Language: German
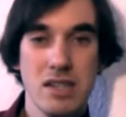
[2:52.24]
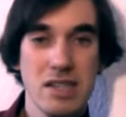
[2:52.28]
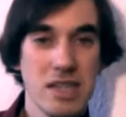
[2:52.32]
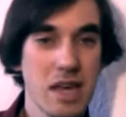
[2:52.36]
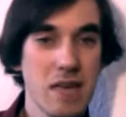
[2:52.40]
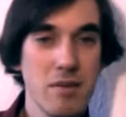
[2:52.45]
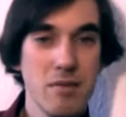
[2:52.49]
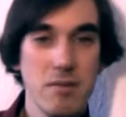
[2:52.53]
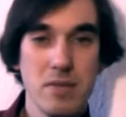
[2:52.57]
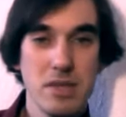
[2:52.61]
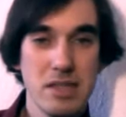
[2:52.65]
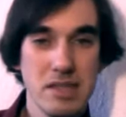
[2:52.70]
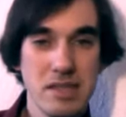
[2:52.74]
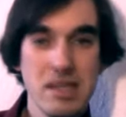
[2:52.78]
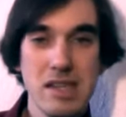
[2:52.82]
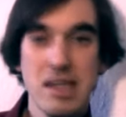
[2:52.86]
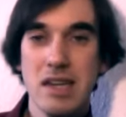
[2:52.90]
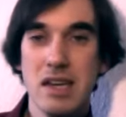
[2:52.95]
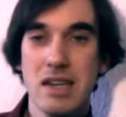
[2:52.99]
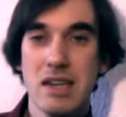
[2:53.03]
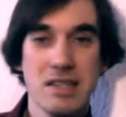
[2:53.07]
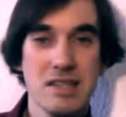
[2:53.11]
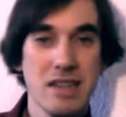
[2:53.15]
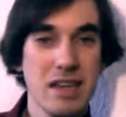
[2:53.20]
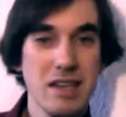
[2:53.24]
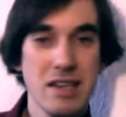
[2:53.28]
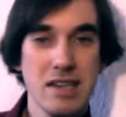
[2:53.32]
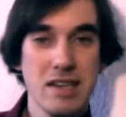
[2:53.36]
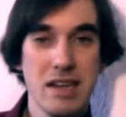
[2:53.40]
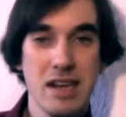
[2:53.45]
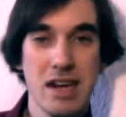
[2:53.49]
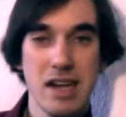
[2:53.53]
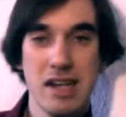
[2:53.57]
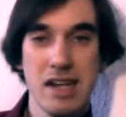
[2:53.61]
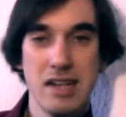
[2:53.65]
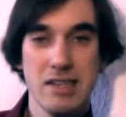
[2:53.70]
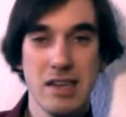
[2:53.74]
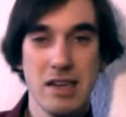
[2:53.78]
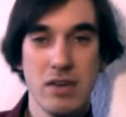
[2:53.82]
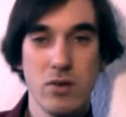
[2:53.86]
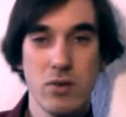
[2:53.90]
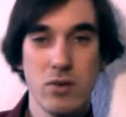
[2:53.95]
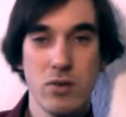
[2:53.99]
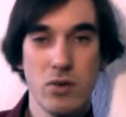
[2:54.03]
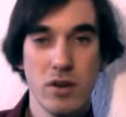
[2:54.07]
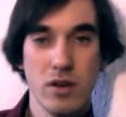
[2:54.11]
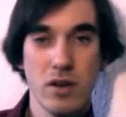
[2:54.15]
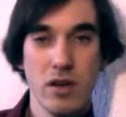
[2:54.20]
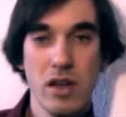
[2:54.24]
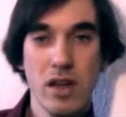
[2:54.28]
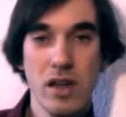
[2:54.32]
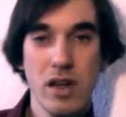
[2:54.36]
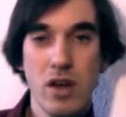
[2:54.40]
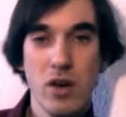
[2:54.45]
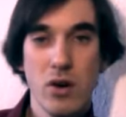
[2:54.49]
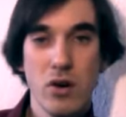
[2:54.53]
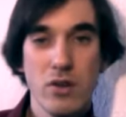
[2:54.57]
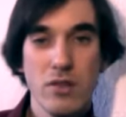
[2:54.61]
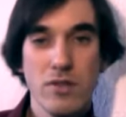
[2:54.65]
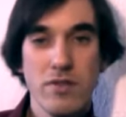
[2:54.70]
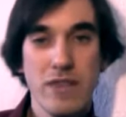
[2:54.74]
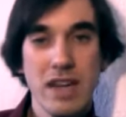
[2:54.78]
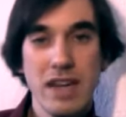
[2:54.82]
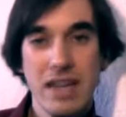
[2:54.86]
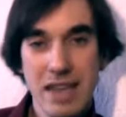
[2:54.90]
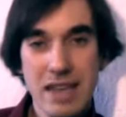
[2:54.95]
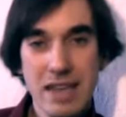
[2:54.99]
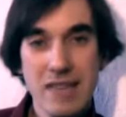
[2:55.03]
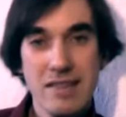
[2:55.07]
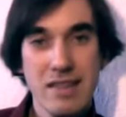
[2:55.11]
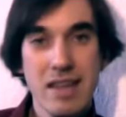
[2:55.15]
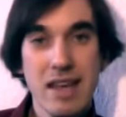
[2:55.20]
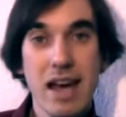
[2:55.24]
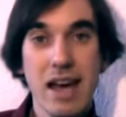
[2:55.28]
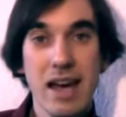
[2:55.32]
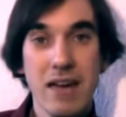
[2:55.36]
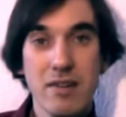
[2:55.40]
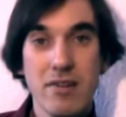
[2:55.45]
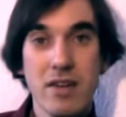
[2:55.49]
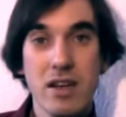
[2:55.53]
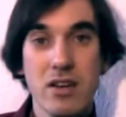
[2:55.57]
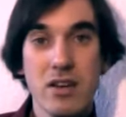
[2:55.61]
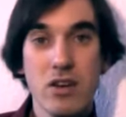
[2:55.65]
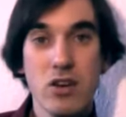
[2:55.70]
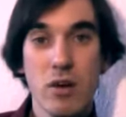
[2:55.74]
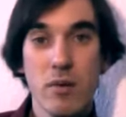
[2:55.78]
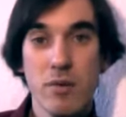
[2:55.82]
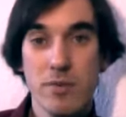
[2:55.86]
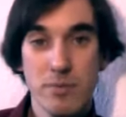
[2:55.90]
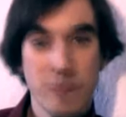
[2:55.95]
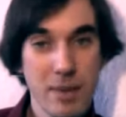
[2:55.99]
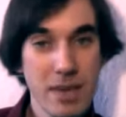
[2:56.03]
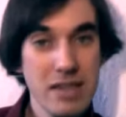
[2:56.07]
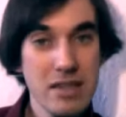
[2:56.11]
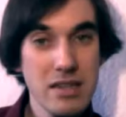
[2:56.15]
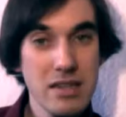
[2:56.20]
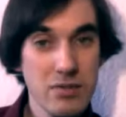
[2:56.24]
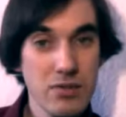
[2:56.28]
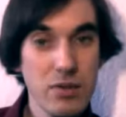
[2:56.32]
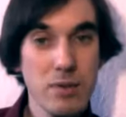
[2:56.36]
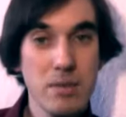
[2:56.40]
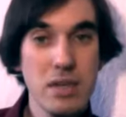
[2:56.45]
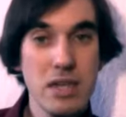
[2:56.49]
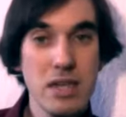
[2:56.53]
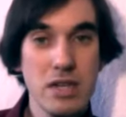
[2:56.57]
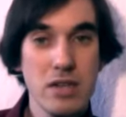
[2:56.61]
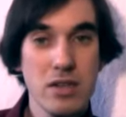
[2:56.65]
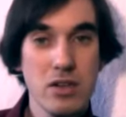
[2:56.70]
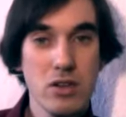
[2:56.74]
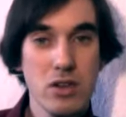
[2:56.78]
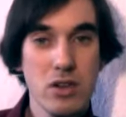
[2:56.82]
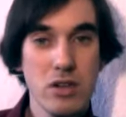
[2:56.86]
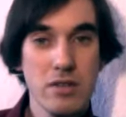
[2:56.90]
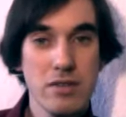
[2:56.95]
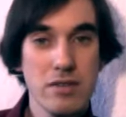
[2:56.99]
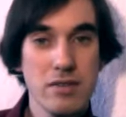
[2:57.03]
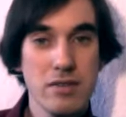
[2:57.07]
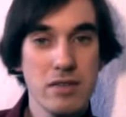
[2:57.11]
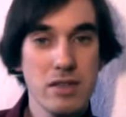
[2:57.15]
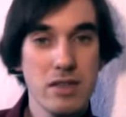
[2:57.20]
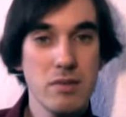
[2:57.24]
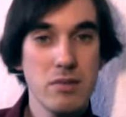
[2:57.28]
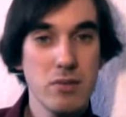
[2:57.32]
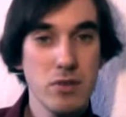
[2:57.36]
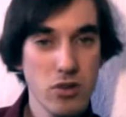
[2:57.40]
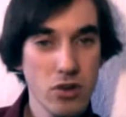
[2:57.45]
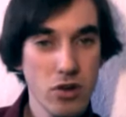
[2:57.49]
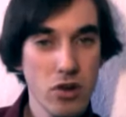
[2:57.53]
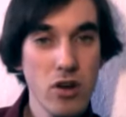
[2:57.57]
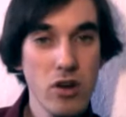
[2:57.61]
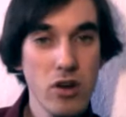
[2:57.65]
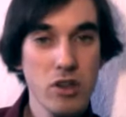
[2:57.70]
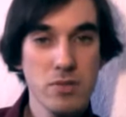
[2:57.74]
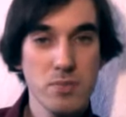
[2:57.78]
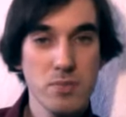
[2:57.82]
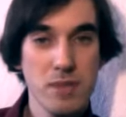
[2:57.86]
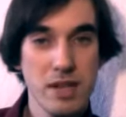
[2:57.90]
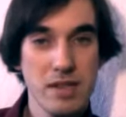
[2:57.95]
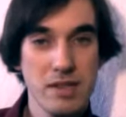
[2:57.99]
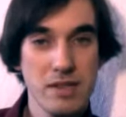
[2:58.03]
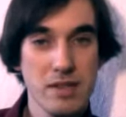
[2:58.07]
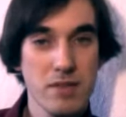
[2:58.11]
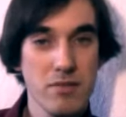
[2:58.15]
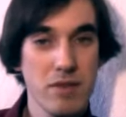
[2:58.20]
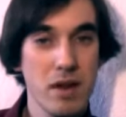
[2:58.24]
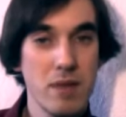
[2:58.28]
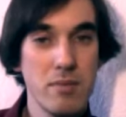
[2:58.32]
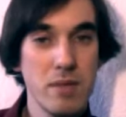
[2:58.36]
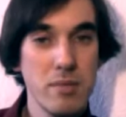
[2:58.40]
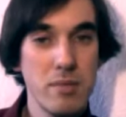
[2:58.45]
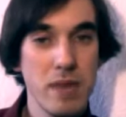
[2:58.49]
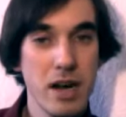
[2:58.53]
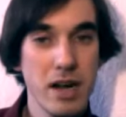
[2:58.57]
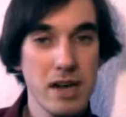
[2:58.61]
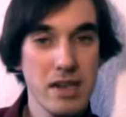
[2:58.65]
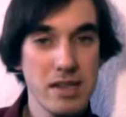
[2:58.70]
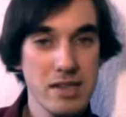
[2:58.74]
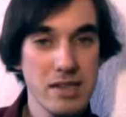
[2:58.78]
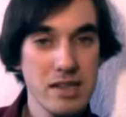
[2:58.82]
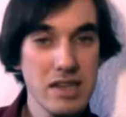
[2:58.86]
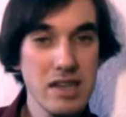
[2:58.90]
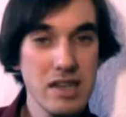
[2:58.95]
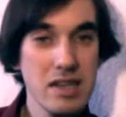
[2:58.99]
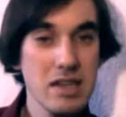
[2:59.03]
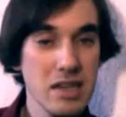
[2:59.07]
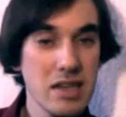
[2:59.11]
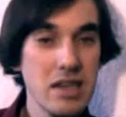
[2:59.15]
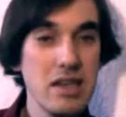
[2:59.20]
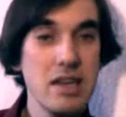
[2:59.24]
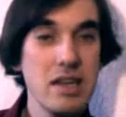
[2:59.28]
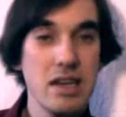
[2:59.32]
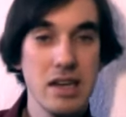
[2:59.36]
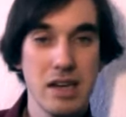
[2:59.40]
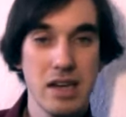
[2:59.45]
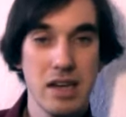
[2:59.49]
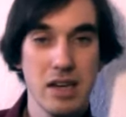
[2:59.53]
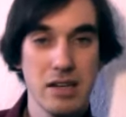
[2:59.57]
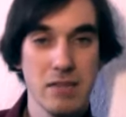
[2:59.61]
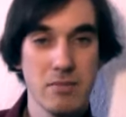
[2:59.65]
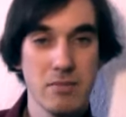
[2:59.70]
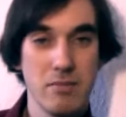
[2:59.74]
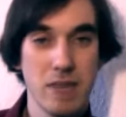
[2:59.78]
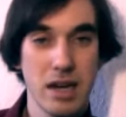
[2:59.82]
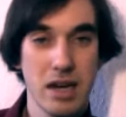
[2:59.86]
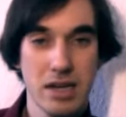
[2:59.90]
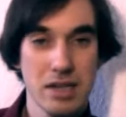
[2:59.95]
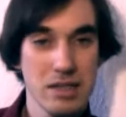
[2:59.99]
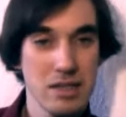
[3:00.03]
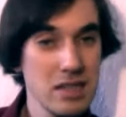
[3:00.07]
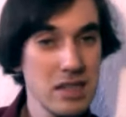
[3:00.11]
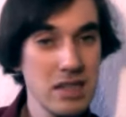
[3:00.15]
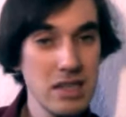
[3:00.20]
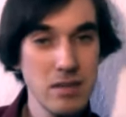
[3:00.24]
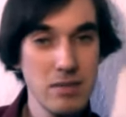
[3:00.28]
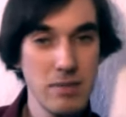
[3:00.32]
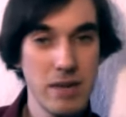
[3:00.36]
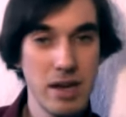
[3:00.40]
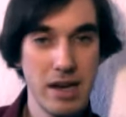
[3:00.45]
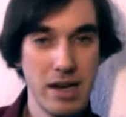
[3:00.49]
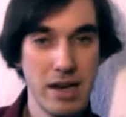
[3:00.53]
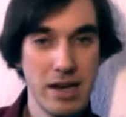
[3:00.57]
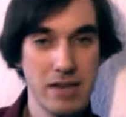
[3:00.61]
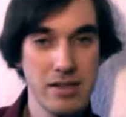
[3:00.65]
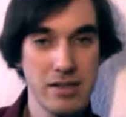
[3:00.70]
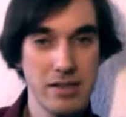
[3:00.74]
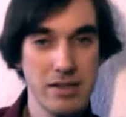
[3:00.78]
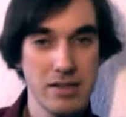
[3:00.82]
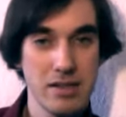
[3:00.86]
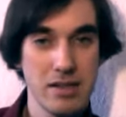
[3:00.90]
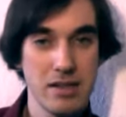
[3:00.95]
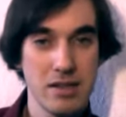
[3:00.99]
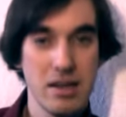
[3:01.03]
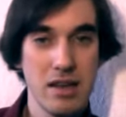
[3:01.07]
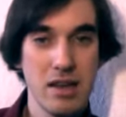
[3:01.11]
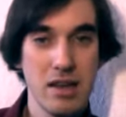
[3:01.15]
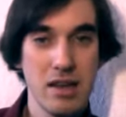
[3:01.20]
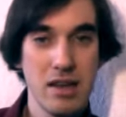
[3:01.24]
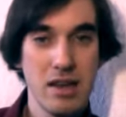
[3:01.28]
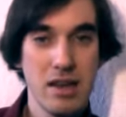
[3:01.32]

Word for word: es gäbe mit Sicherheit satte Gehaltserhöhungen. Und wenn jetzt der Einwand kommt, manche Familien könnten sich die Betreuungsplätze auf einem liberalisierten Kindergartenmarkt nicht mehr leisten,